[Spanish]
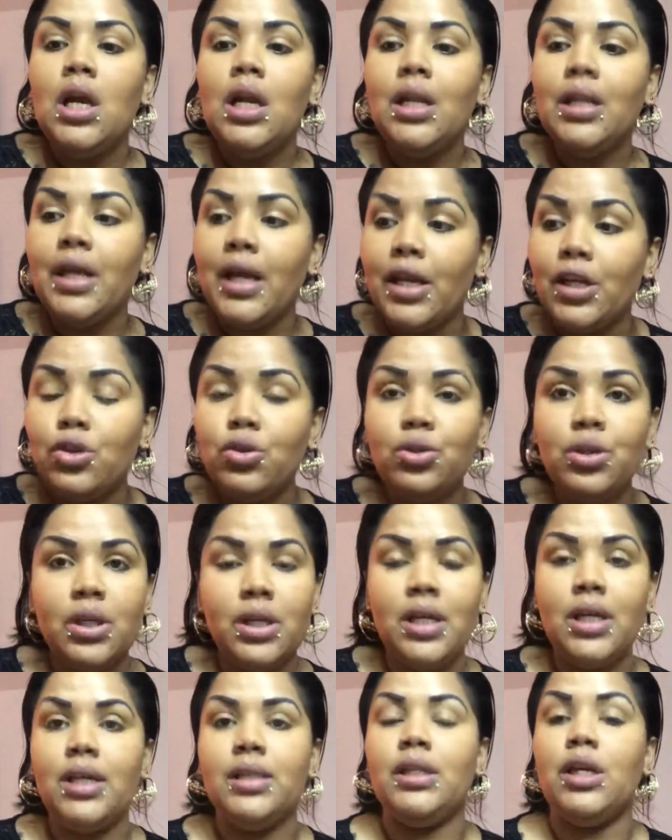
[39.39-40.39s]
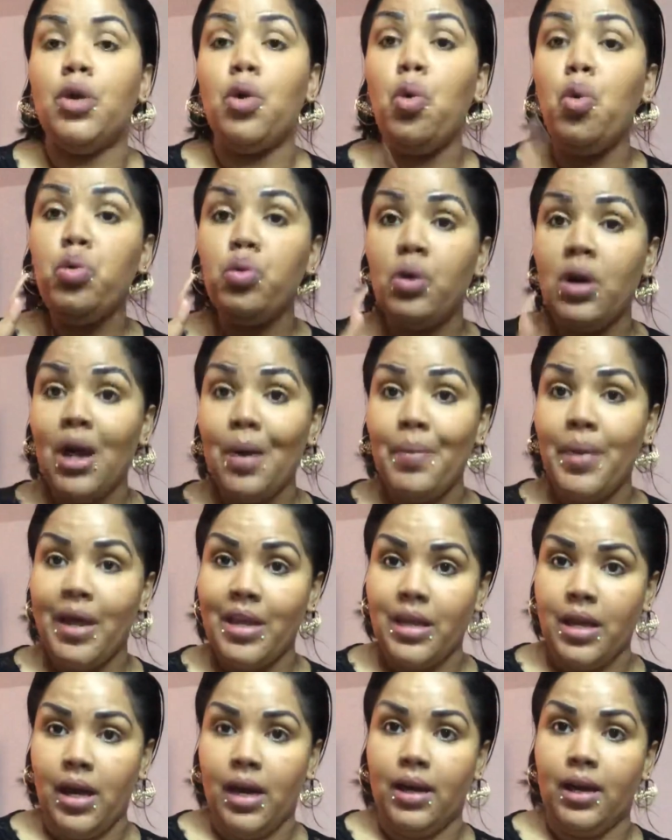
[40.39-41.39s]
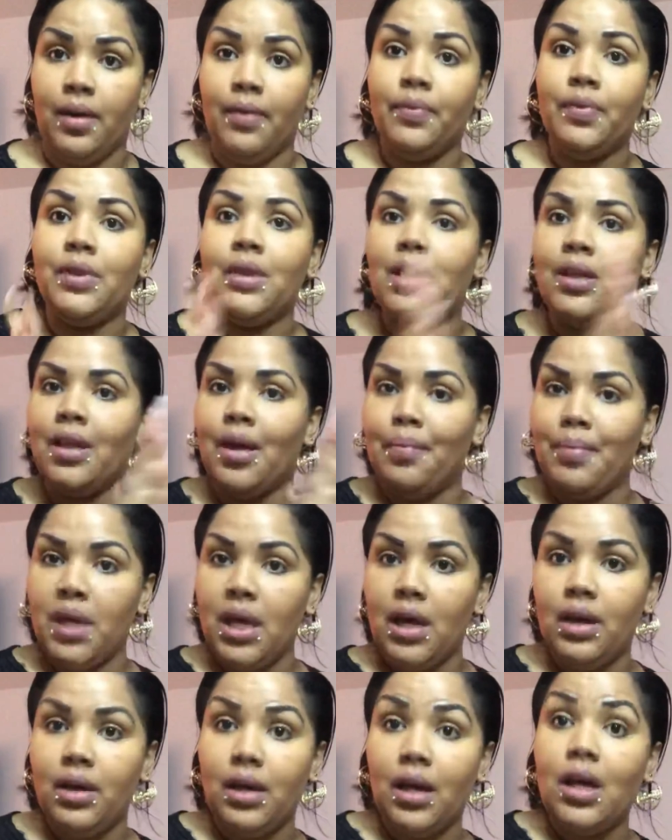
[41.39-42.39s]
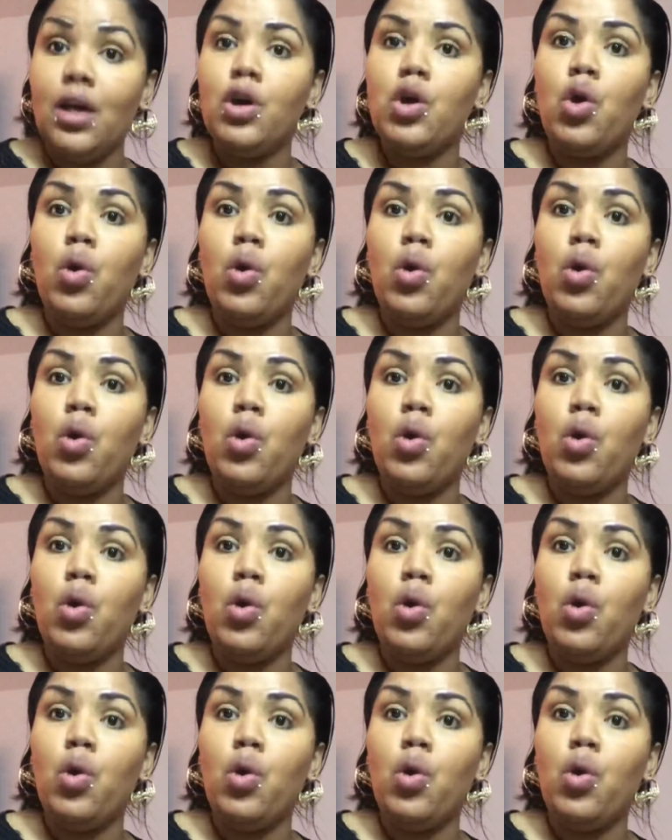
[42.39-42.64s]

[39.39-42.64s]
de hecho, tienen que ser uno en la mañana de Damiana